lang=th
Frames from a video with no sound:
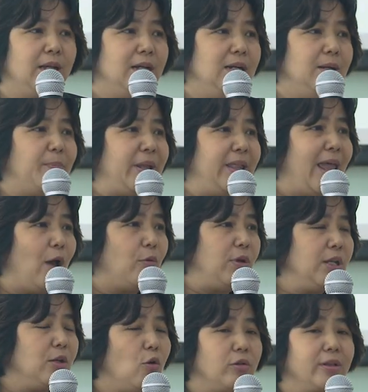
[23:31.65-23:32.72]
คือเป็นแนว
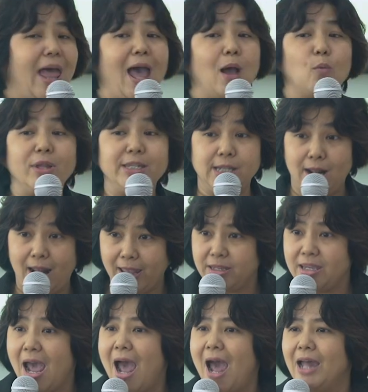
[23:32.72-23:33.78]
คิดของทางวัชร
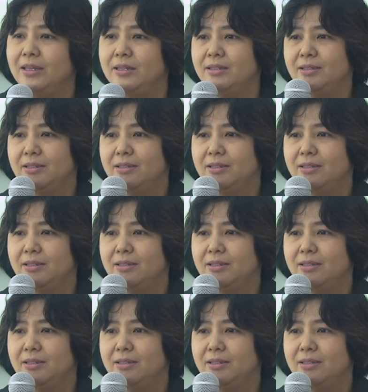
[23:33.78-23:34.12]
ยาน